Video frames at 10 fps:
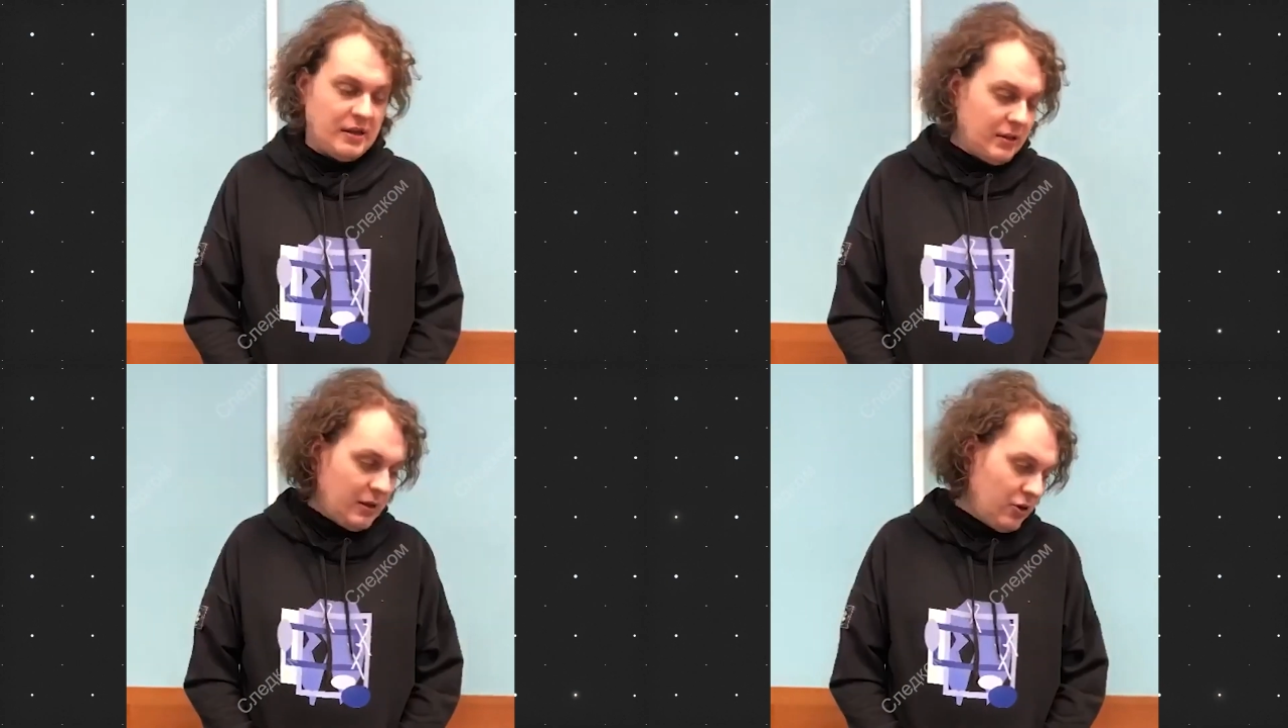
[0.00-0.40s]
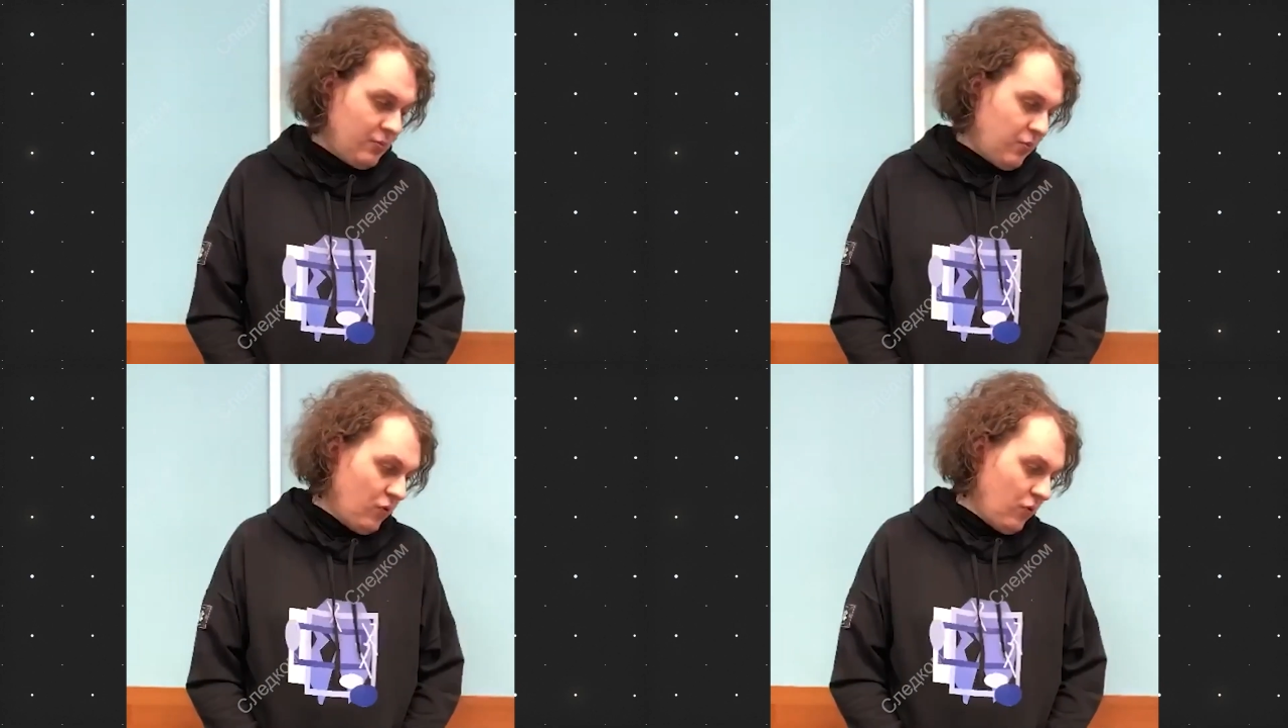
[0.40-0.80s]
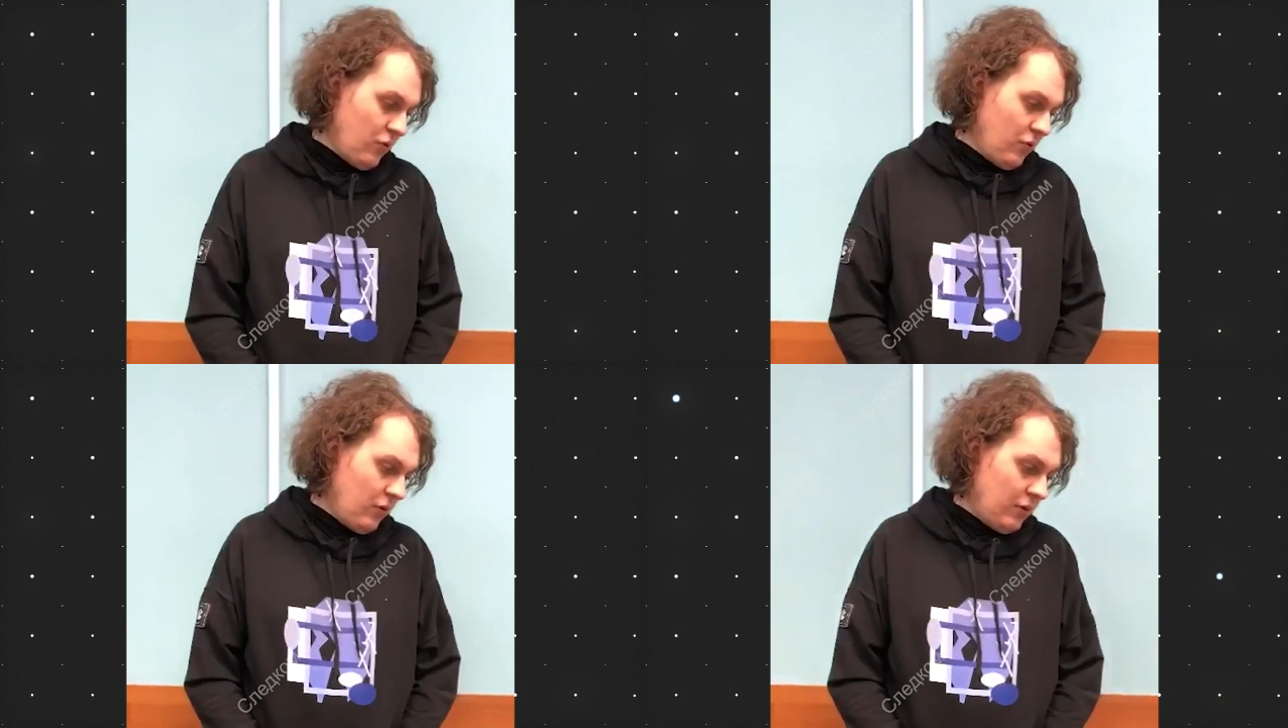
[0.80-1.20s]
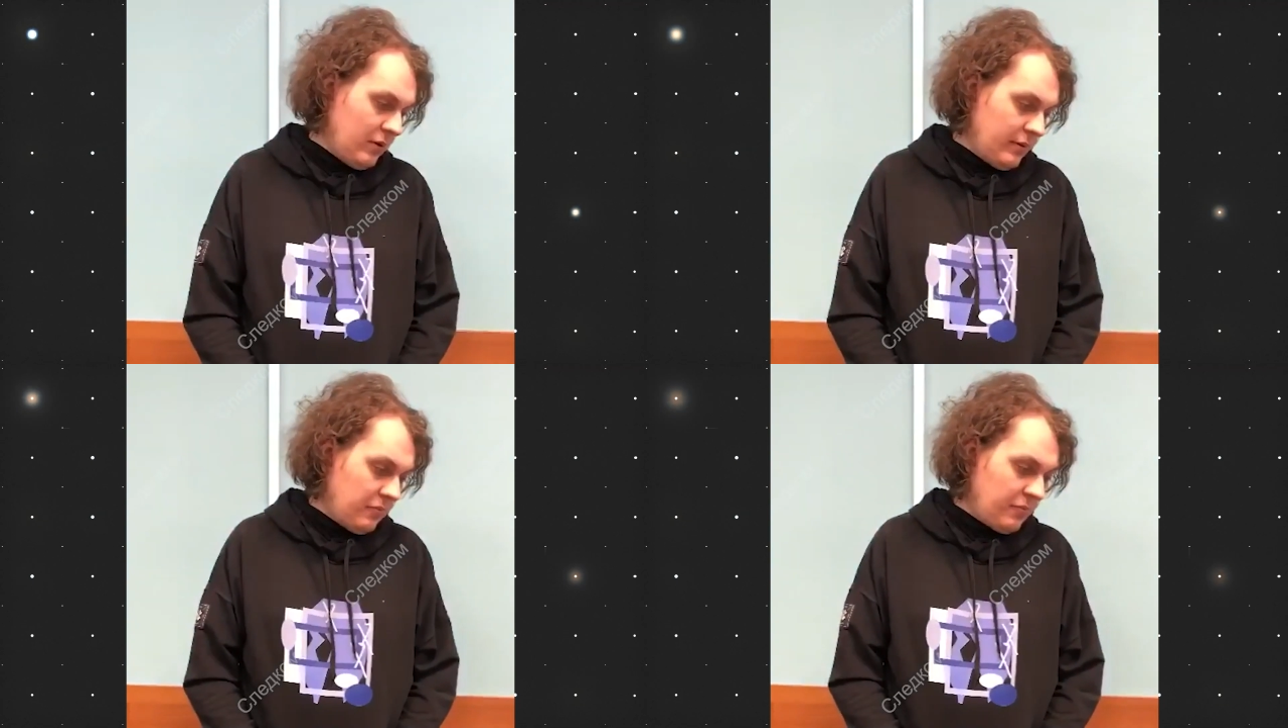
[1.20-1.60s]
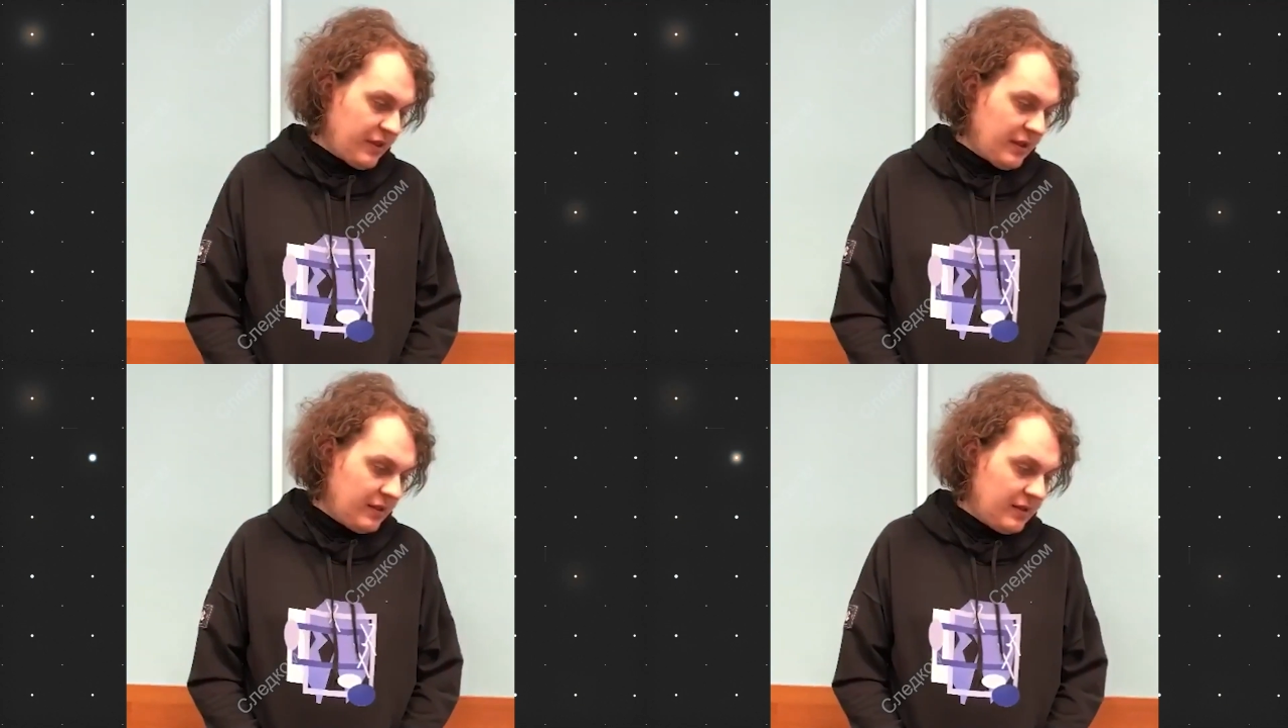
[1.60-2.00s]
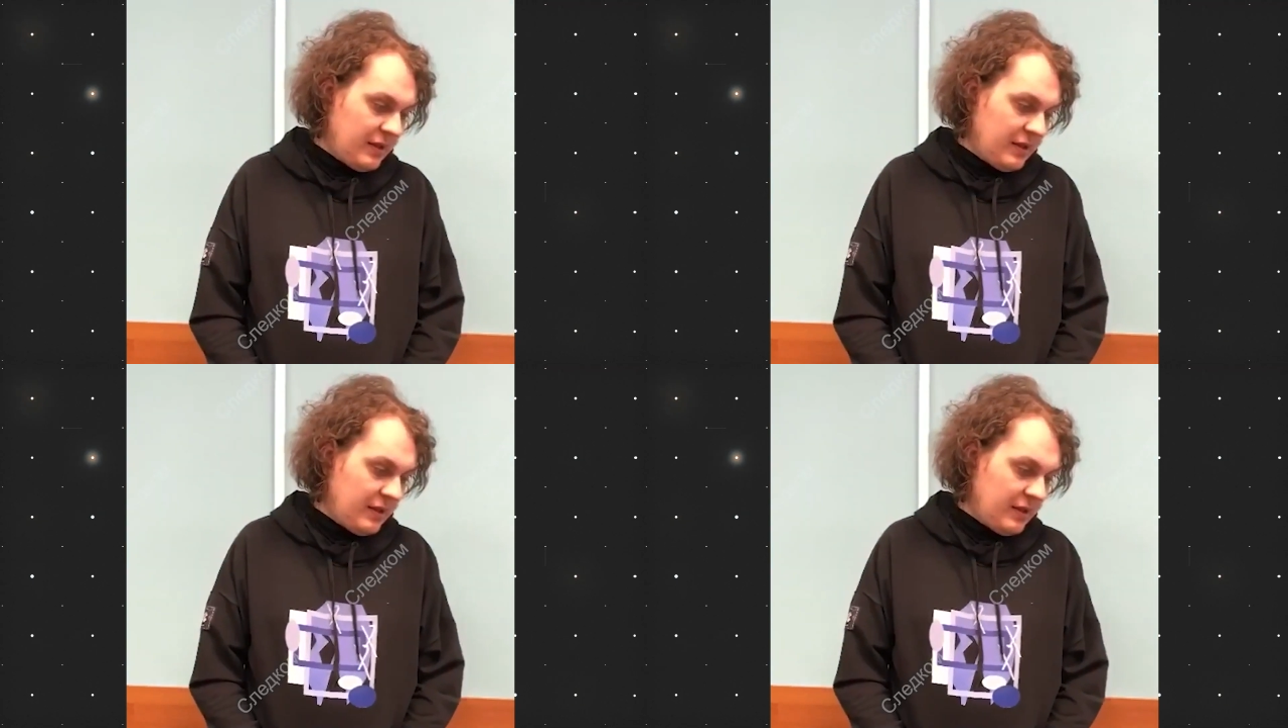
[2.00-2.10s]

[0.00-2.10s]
Юру отпустят на домашний арест, вот э,